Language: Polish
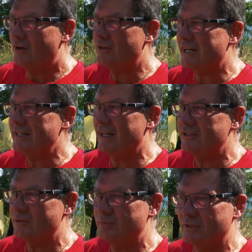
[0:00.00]

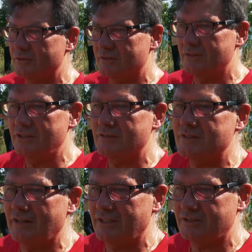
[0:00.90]
ogarniali, żeby tego nie
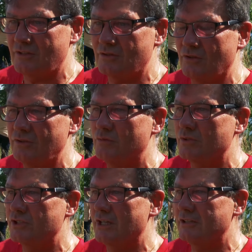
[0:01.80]
zostawiać tylko i
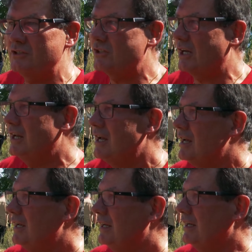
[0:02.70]
wyłącznie na dzisiaj.
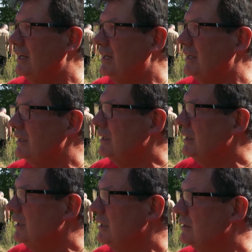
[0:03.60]
E, e,
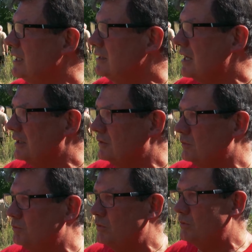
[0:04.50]
ten
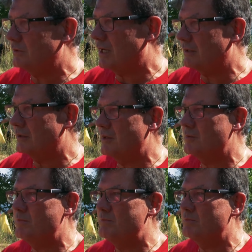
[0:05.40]
teren był tak,
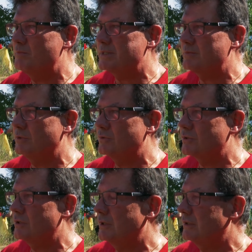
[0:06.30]
y, powiedzmy,
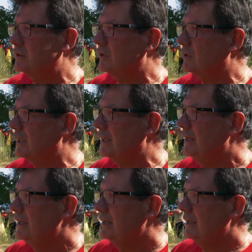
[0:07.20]
już y, trochę,
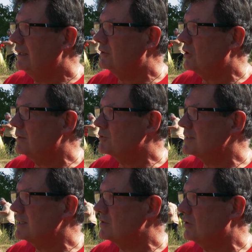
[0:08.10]
e, trochę
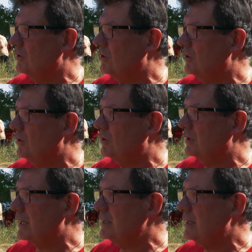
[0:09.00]
przez nas
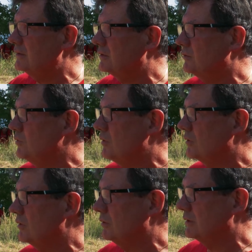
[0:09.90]
ogarnięty. To było
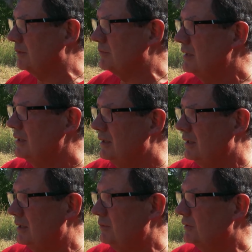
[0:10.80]
około tam
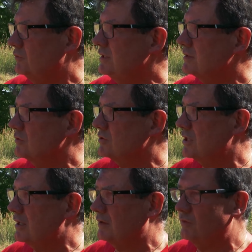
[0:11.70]
chyba
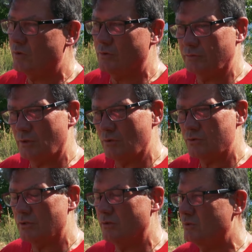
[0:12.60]
24 worków, które
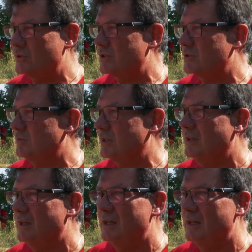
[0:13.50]
już, już żeśmy